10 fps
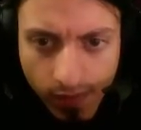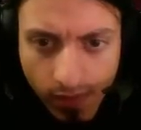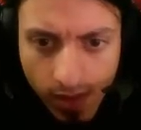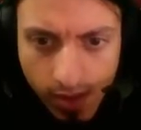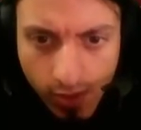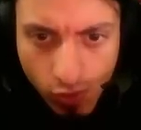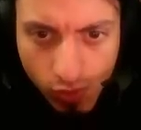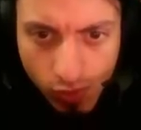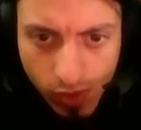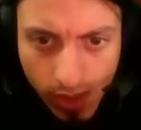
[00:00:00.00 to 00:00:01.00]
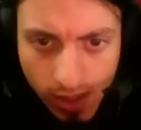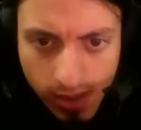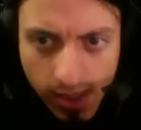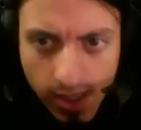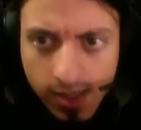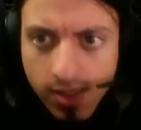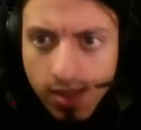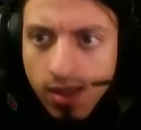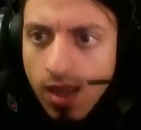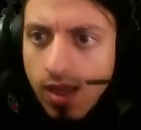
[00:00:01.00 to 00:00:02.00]
Neyse kurtmurt saldırırsa en
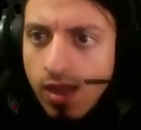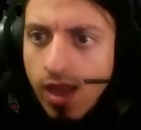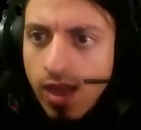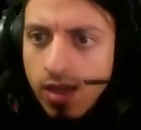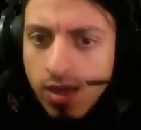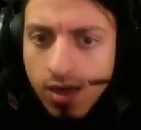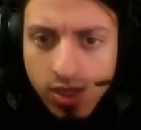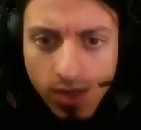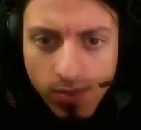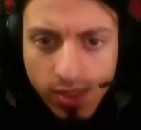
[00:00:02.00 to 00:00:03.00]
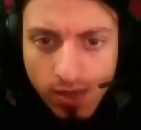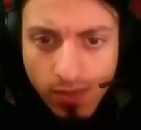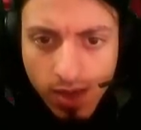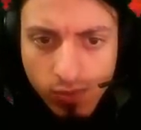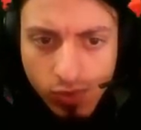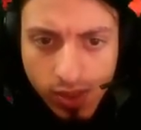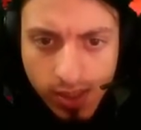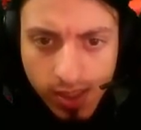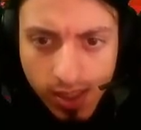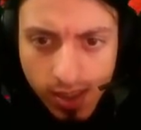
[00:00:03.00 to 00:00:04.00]
azından en yakın kaçabileceğim yer burası.